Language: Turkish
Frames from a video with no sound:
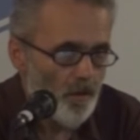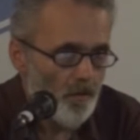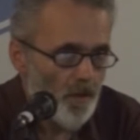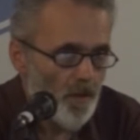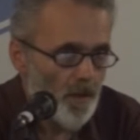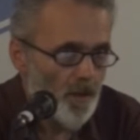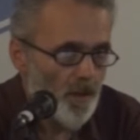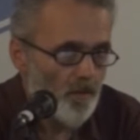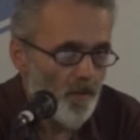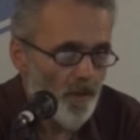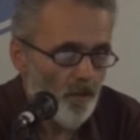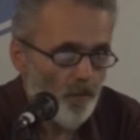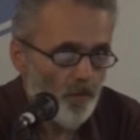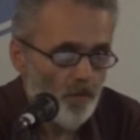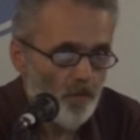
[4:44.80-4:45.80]
Ve ilk defa
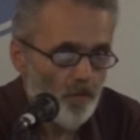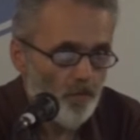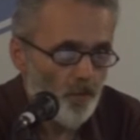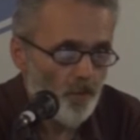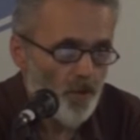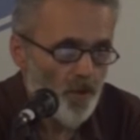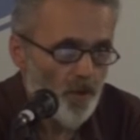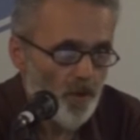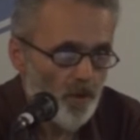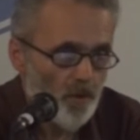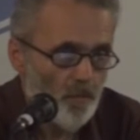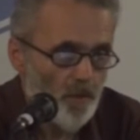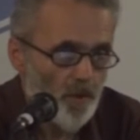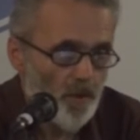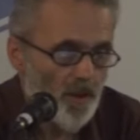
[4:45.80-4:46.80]
o bu işi
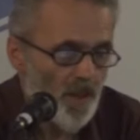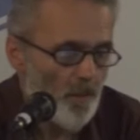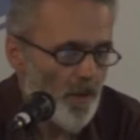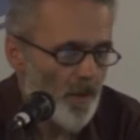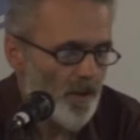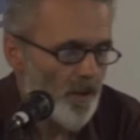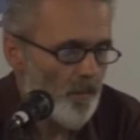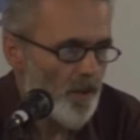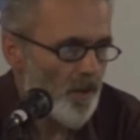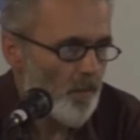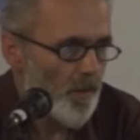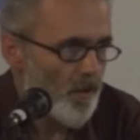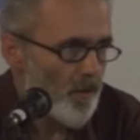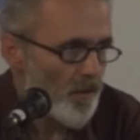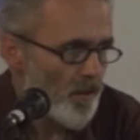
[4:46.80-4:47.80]
bir gramer kitabı
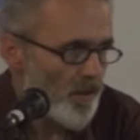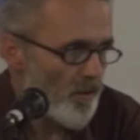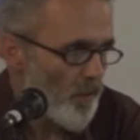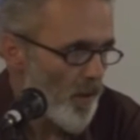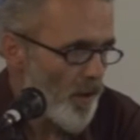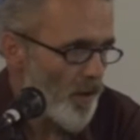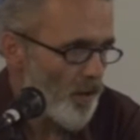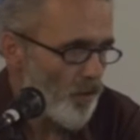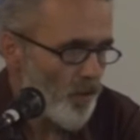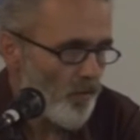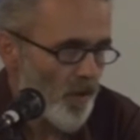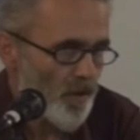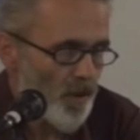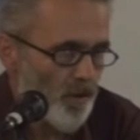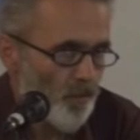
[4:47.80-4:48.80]
gibi kısımlara ayırdı,
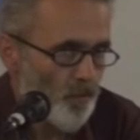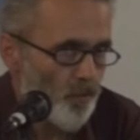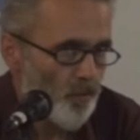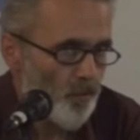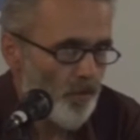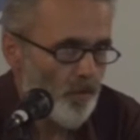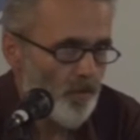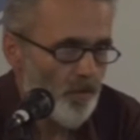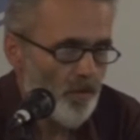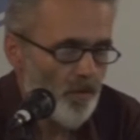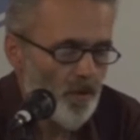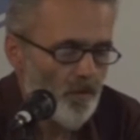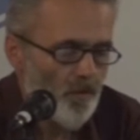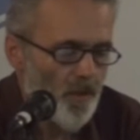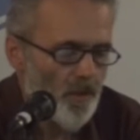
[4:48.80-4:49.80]
vaat etmiş oldu.
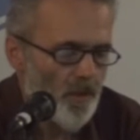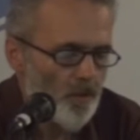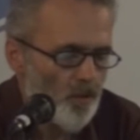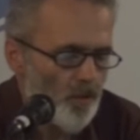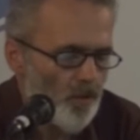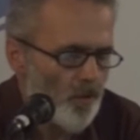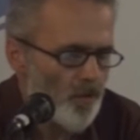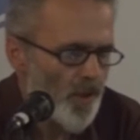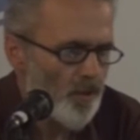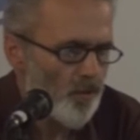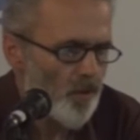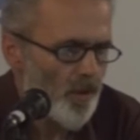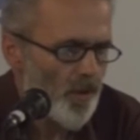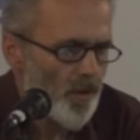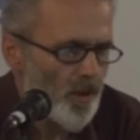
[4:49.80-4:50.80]
ifade ediyor. Ondan
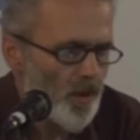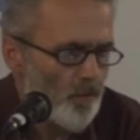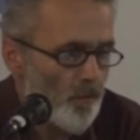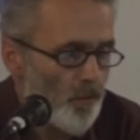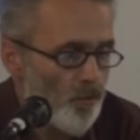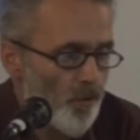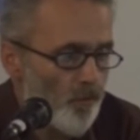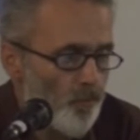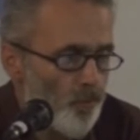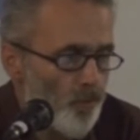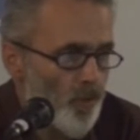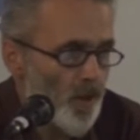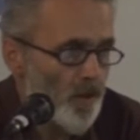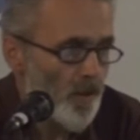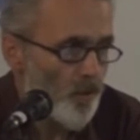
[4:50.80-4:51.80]
sonra birçok
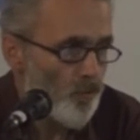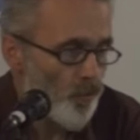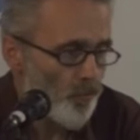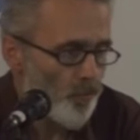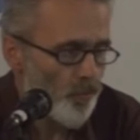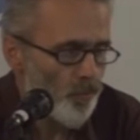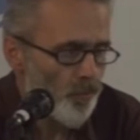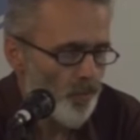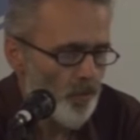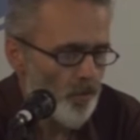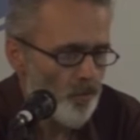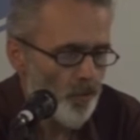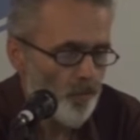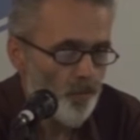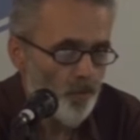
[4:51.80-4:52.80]
büyük, hatta çok büyük,
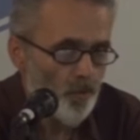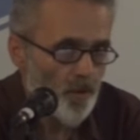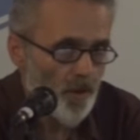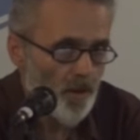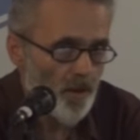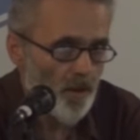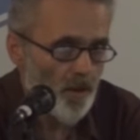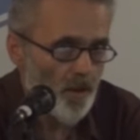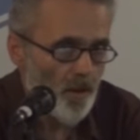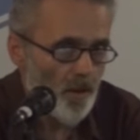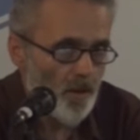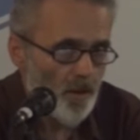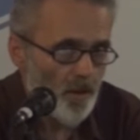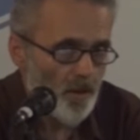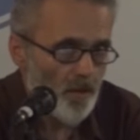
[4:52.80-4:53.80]
çok büyükler
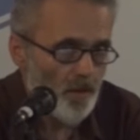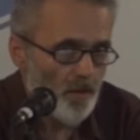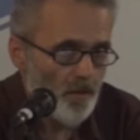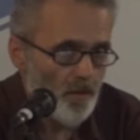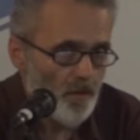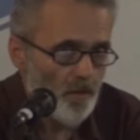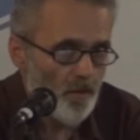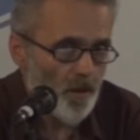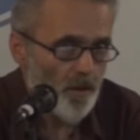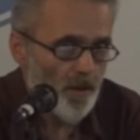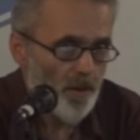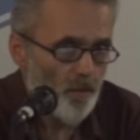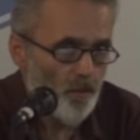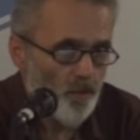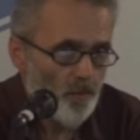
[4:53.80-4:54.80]

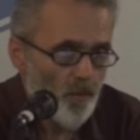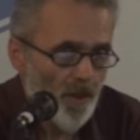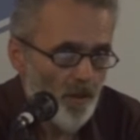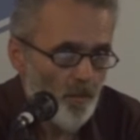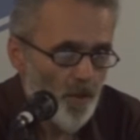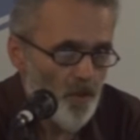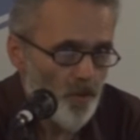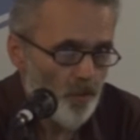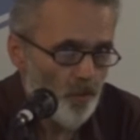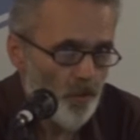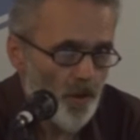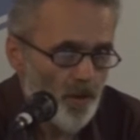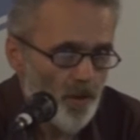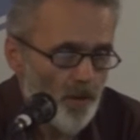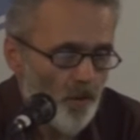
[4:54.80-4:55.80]
Vahdet-i Vücut makamına
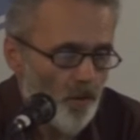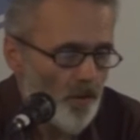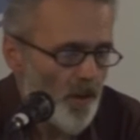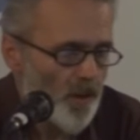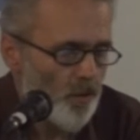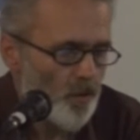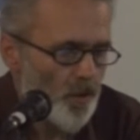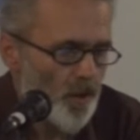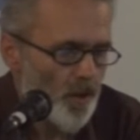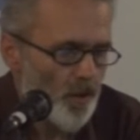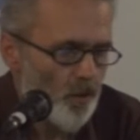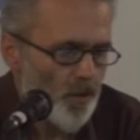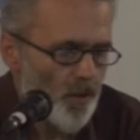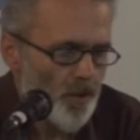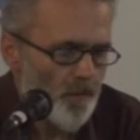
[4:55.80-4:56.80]
çıkıyorlar. Onlar da orada
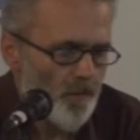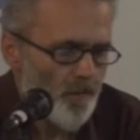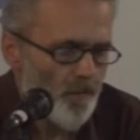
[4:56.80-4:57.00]
kalıyorlar.